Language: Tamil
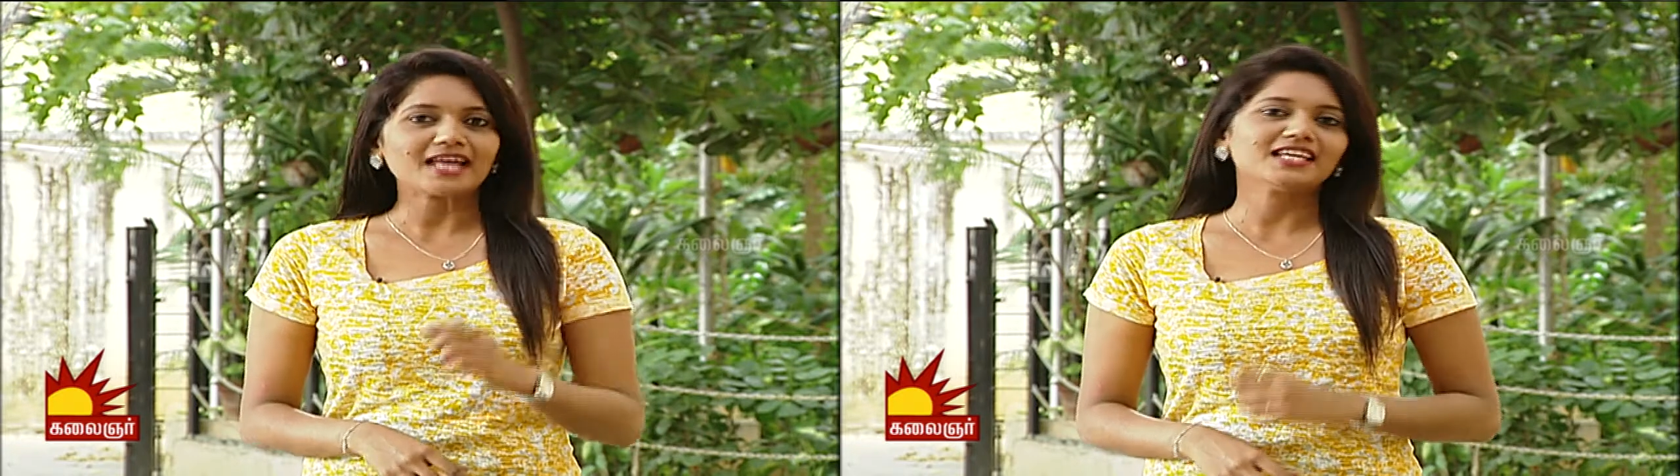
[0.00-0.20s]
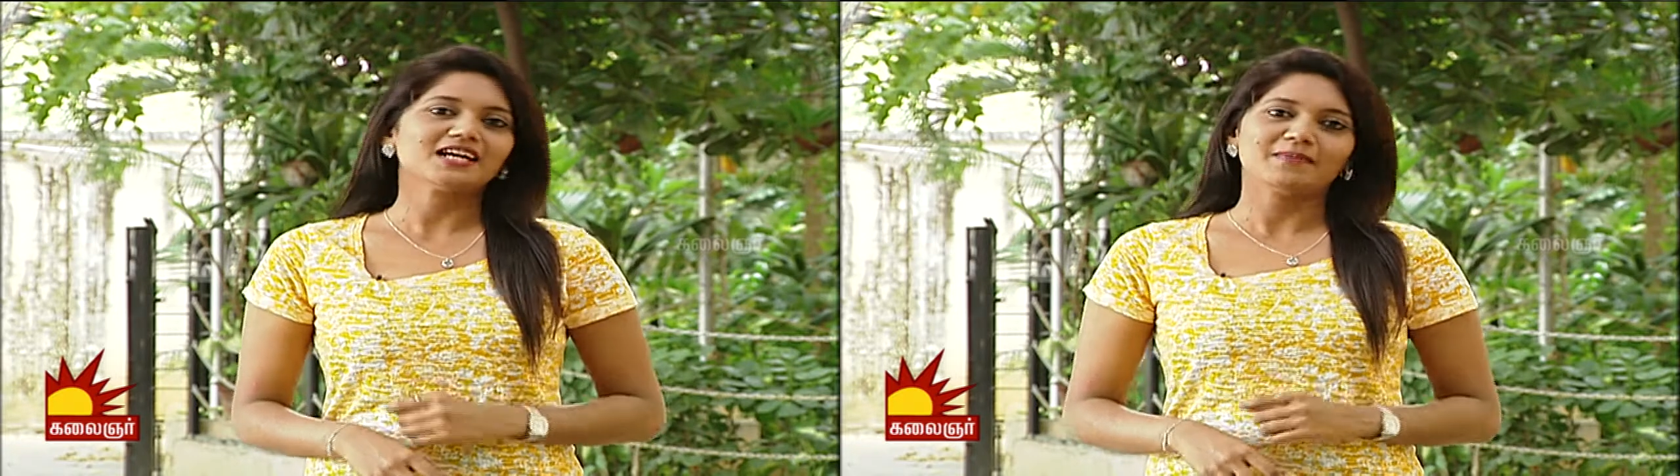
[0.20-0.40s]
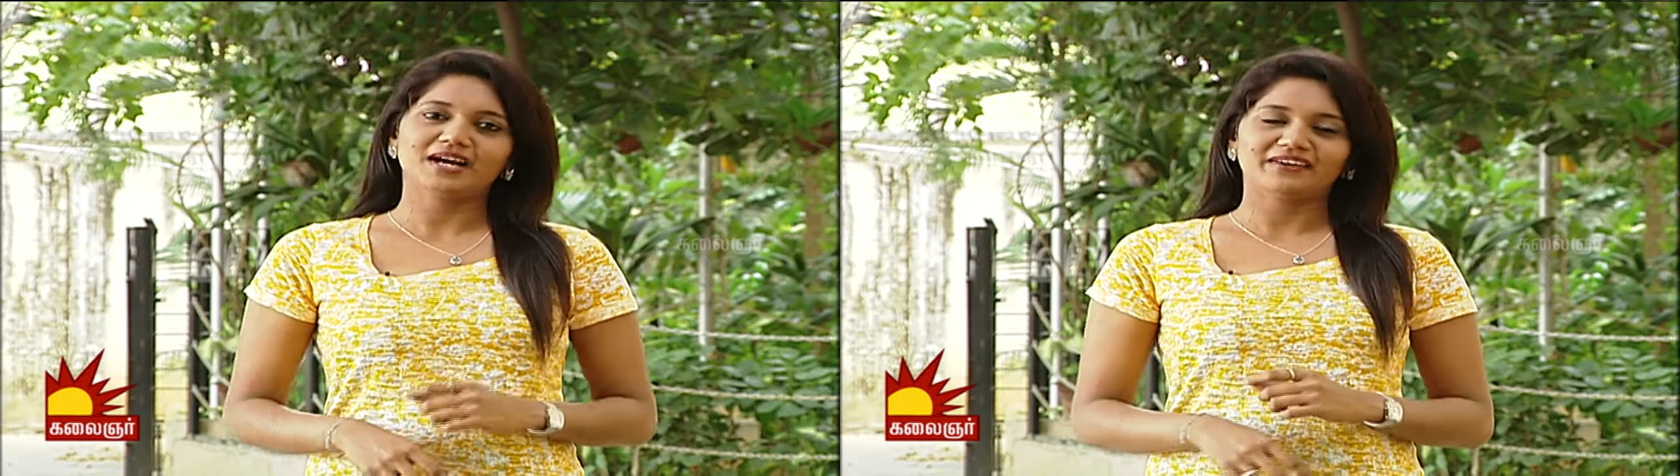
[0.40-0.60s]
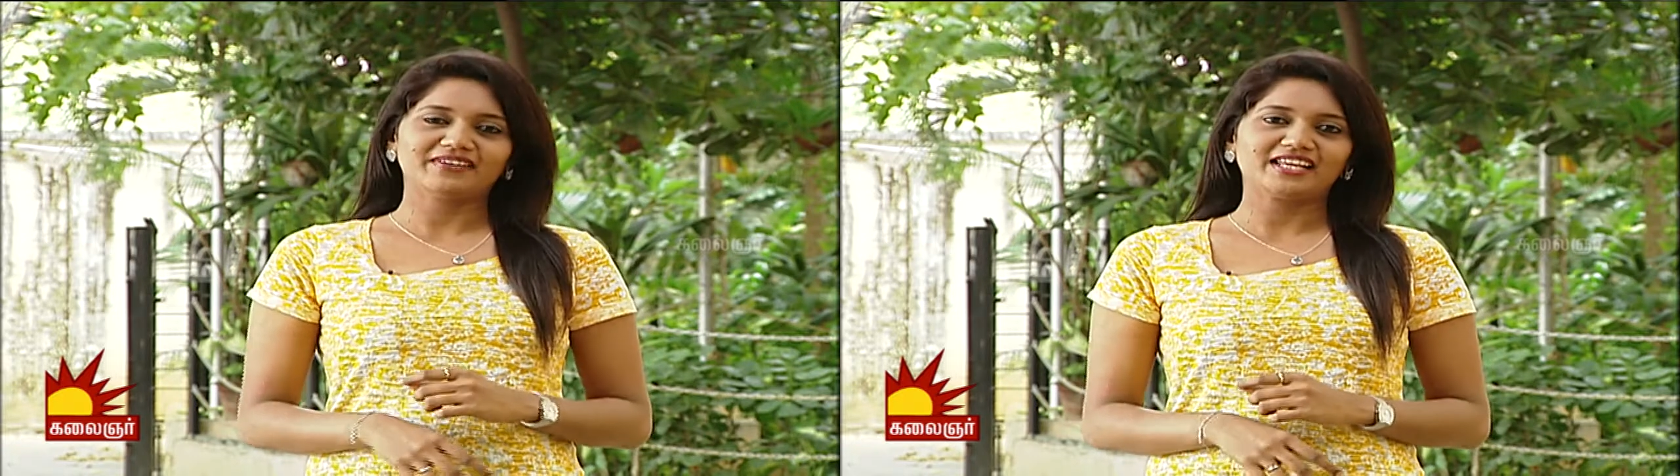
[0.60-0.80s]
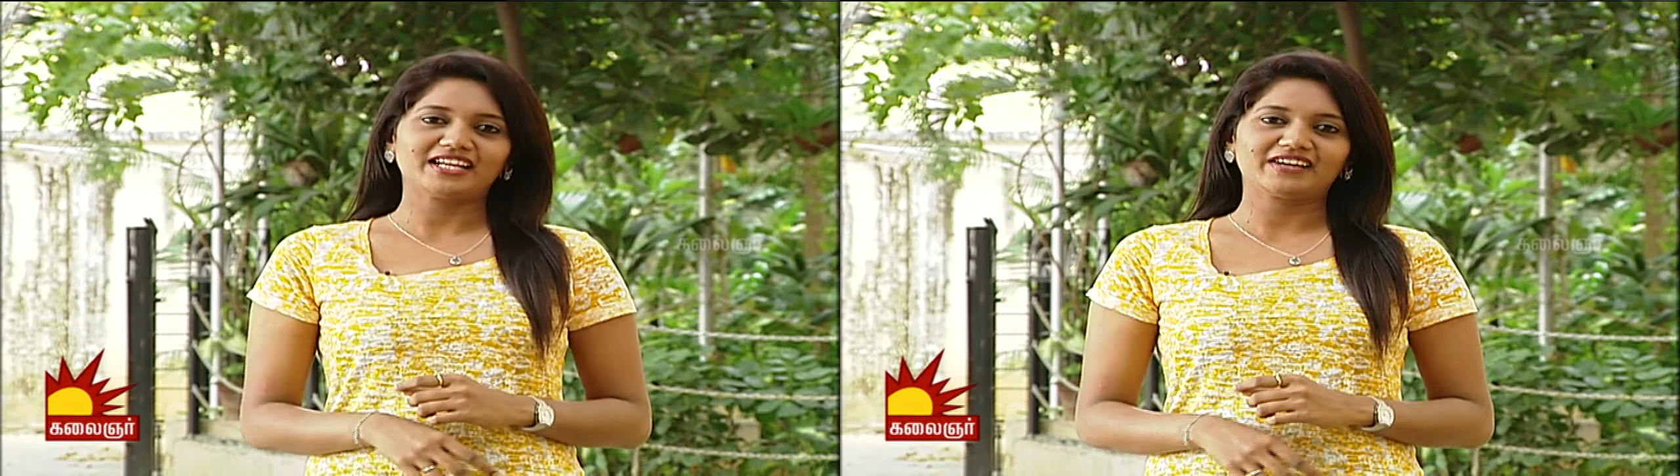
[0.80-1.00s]

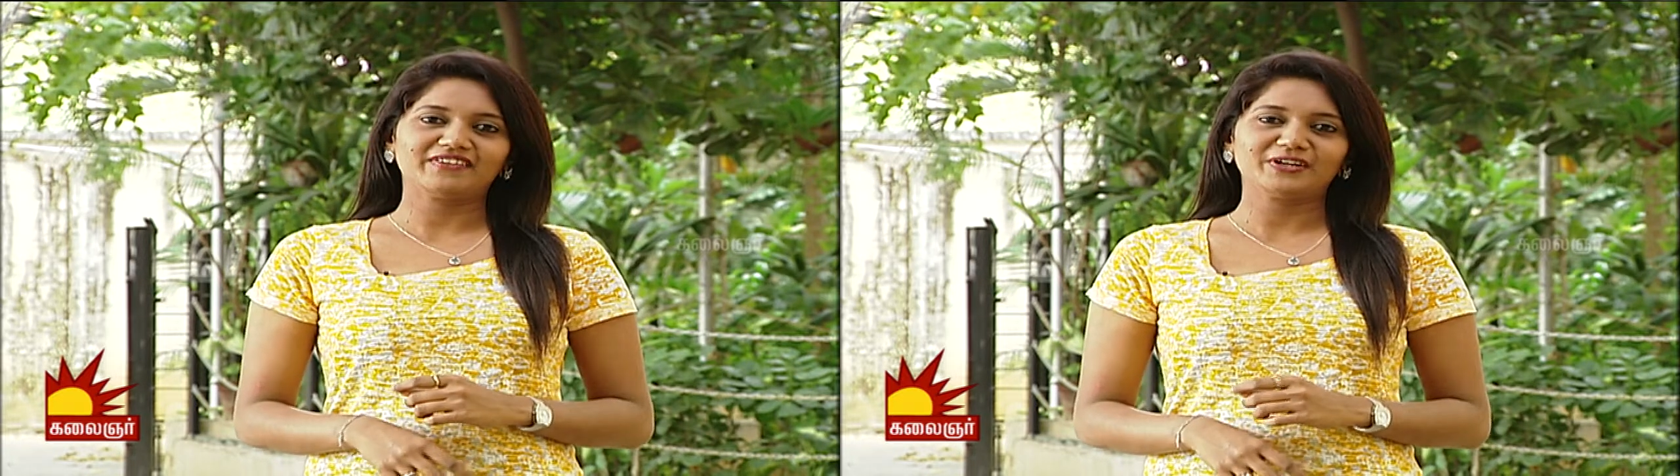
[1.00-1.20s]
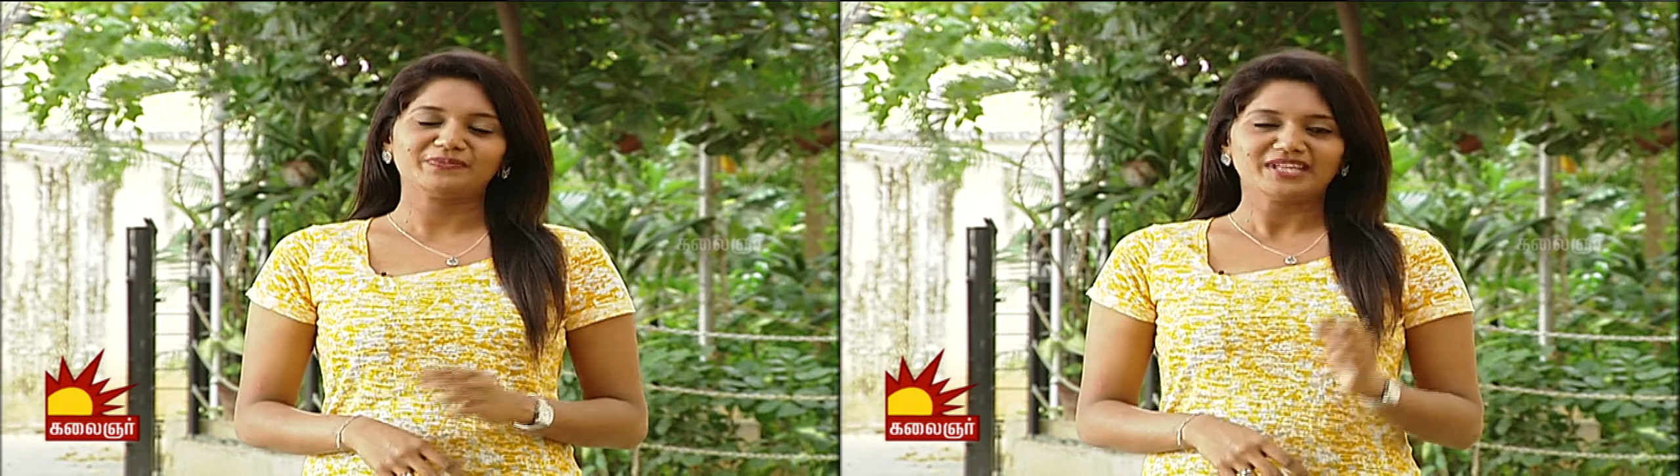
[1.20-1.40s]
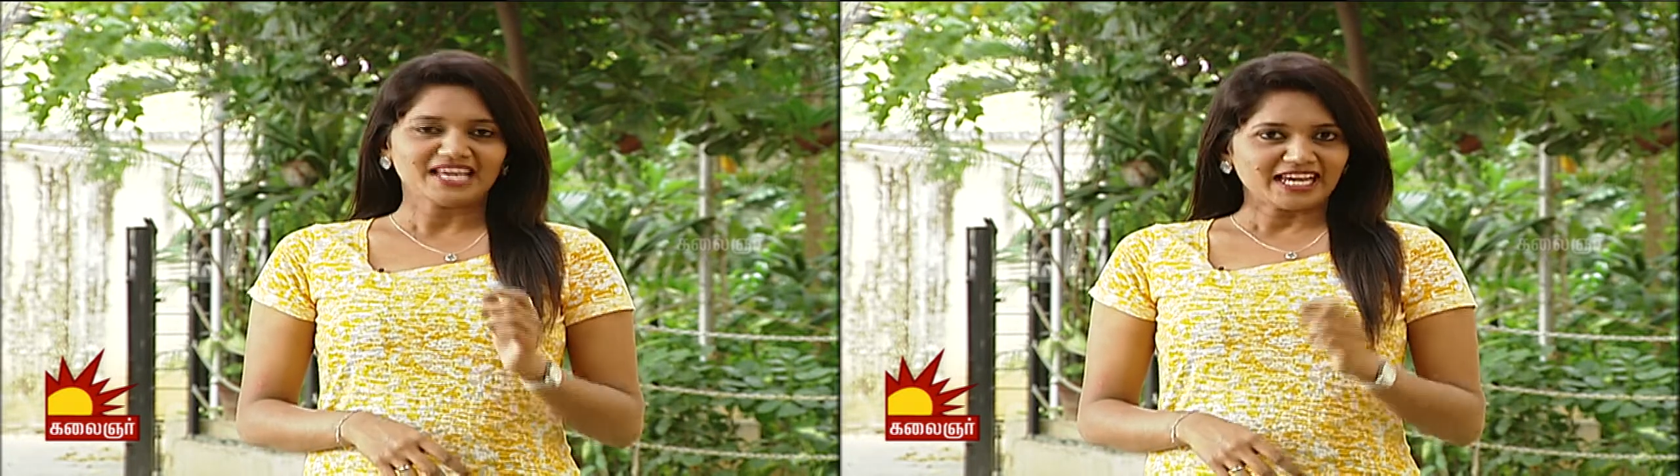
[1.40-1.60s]
அதிகமாகவே இருக்க வேண்டும்